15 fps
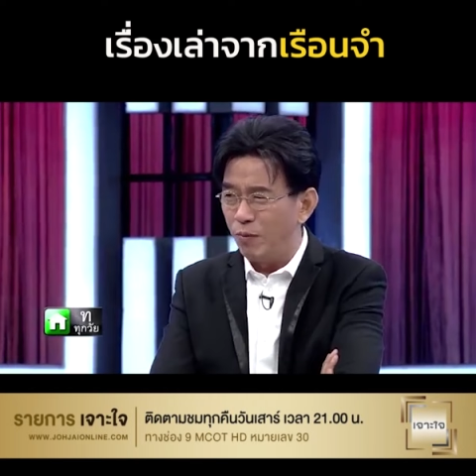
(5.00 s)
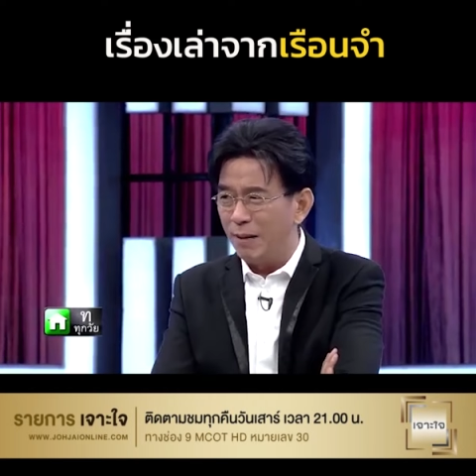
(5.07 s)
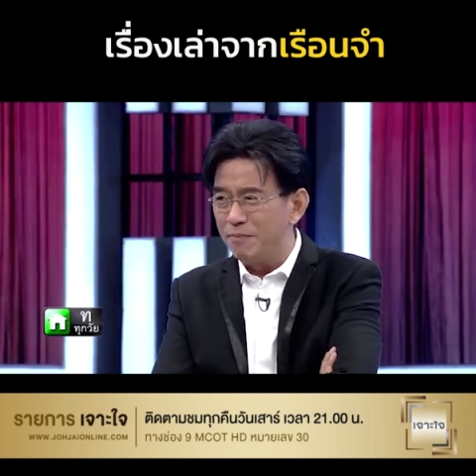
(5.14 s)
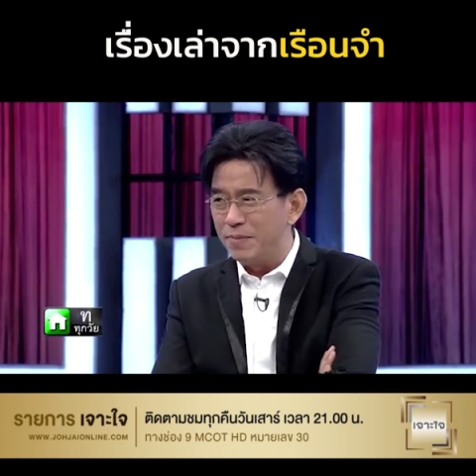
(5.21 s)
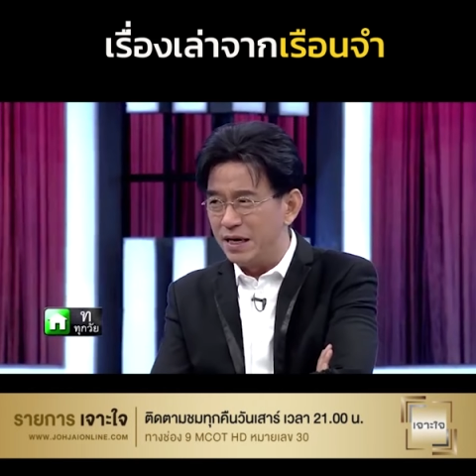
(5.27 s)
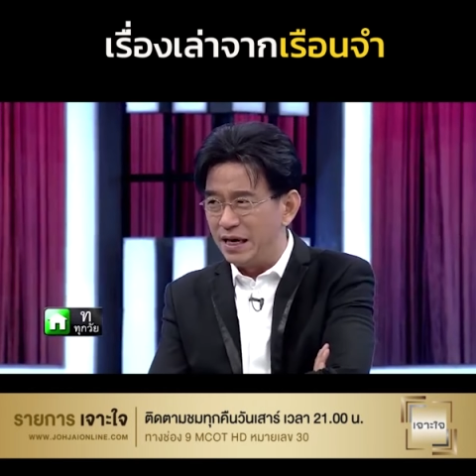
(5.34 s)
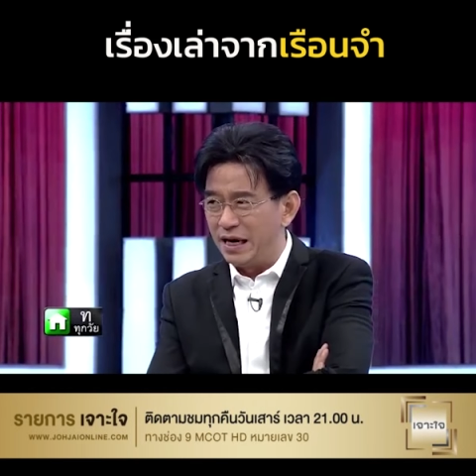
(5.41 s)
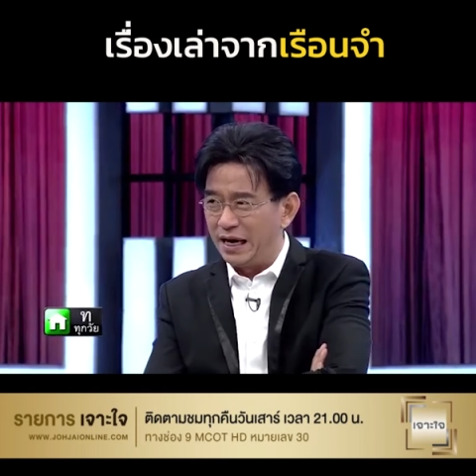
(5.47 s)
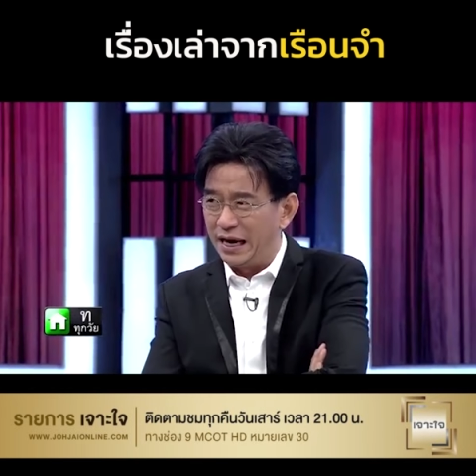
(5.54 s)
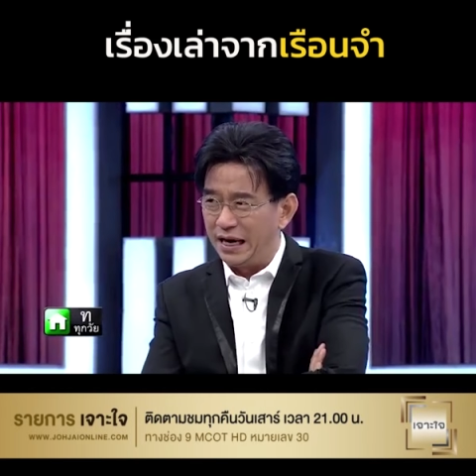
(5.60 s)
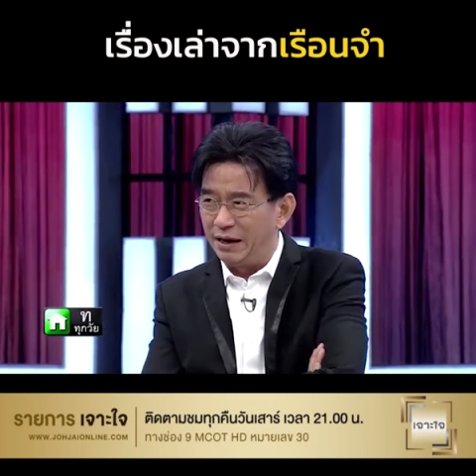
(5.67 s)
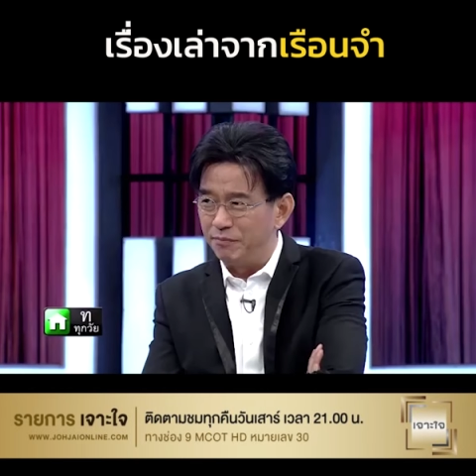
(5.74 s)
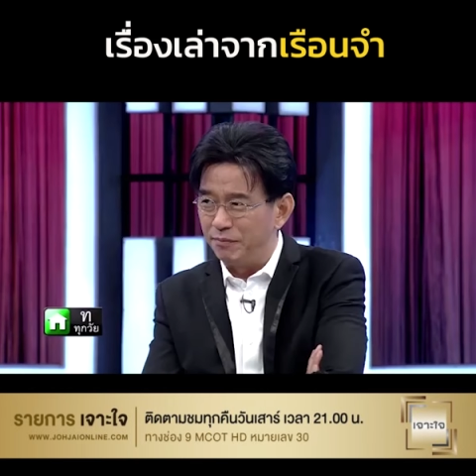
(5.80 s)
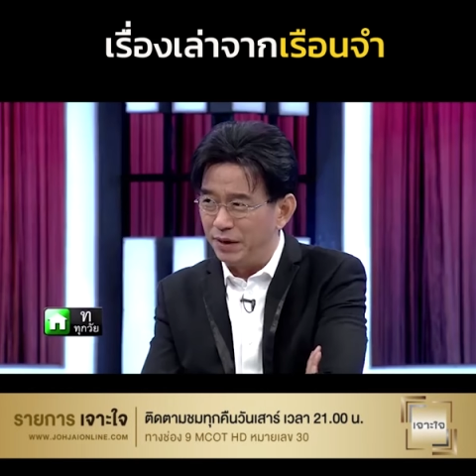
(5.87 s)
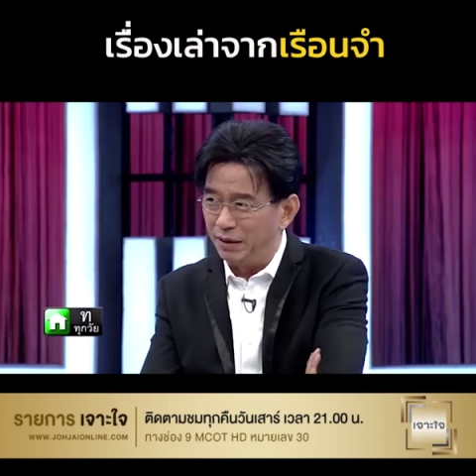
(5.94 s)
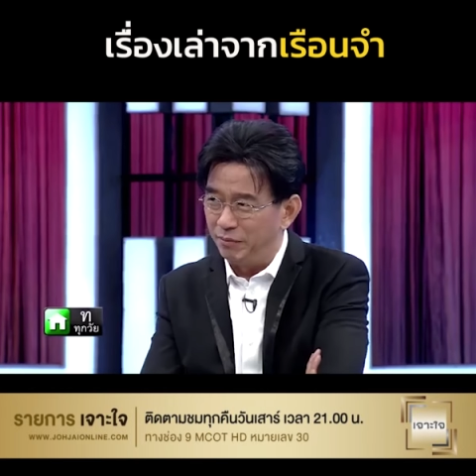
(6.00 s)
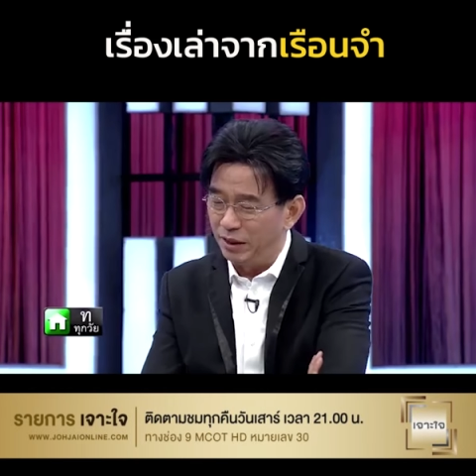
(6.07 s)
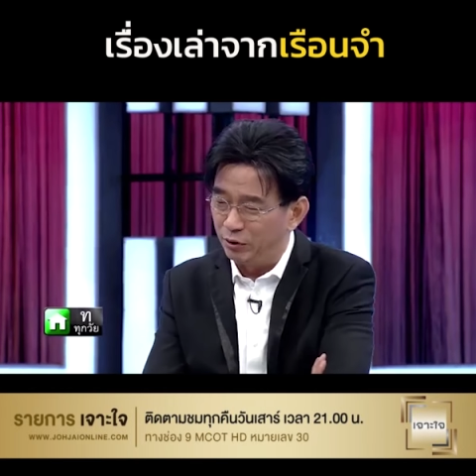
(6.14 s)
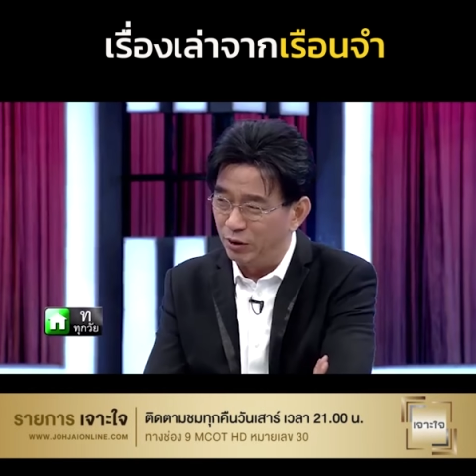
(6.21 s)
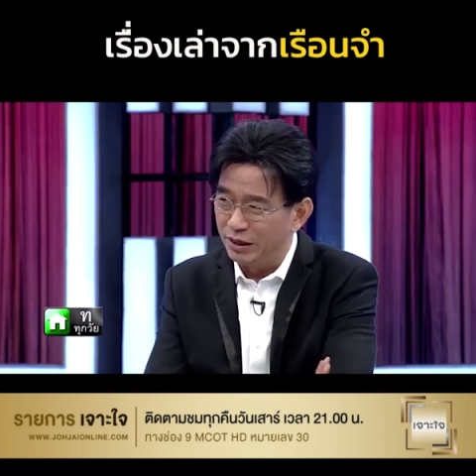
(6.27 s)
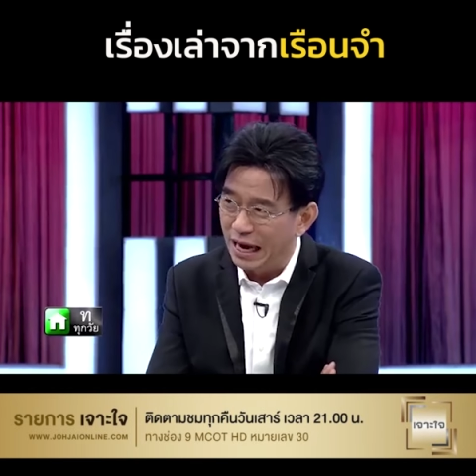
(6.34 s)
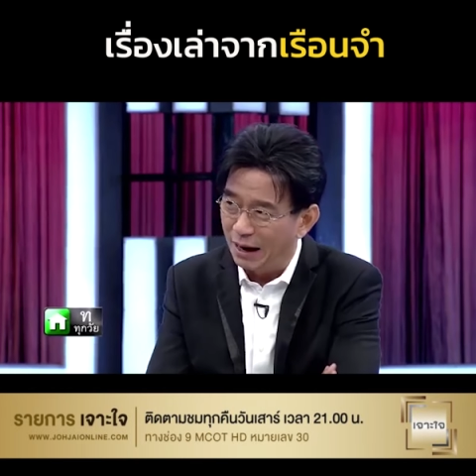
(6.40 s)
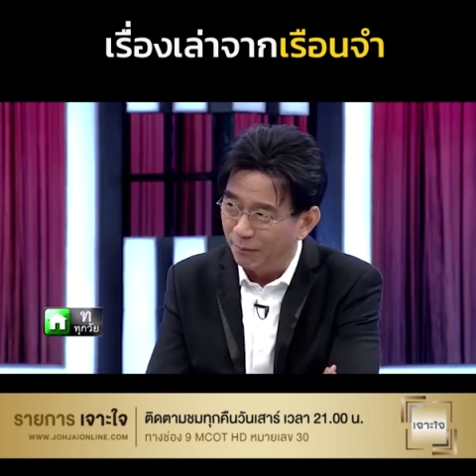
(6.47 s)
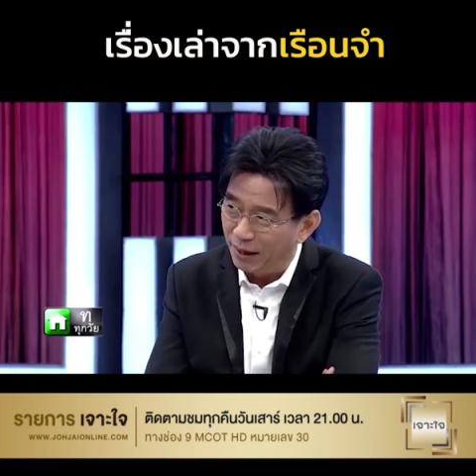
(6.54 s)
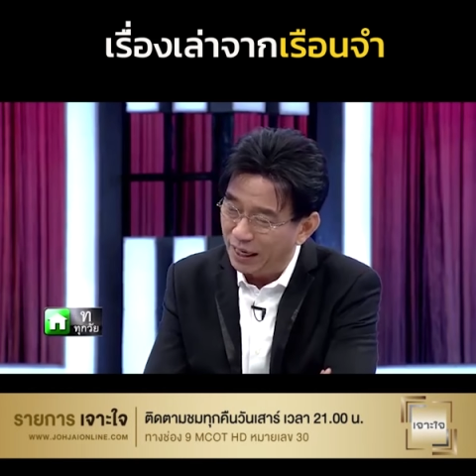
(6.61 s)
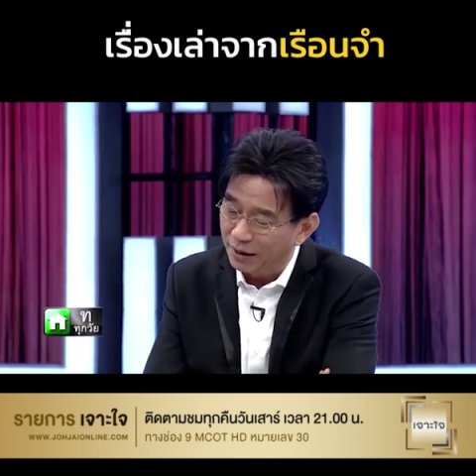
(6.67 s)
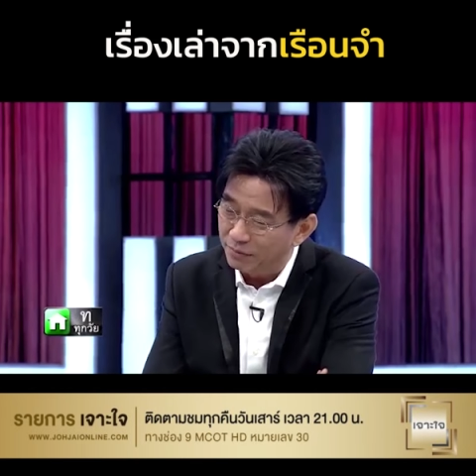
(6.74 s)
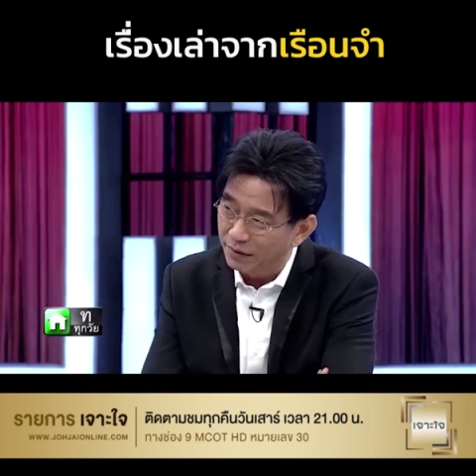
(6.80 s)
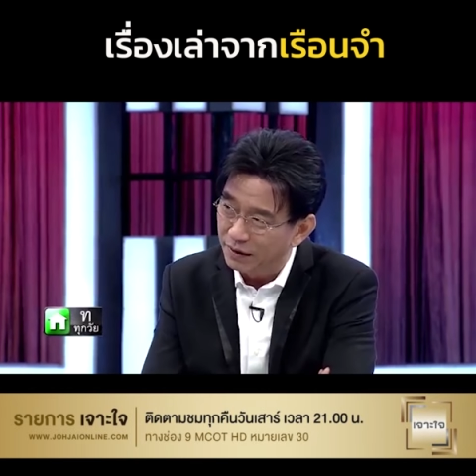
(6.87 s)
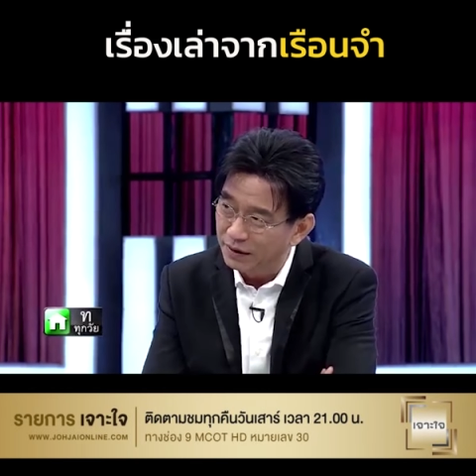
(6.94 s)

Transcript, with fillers: มรับมือยังไงครับ มีมีตัวอย่างไหมครับ นี่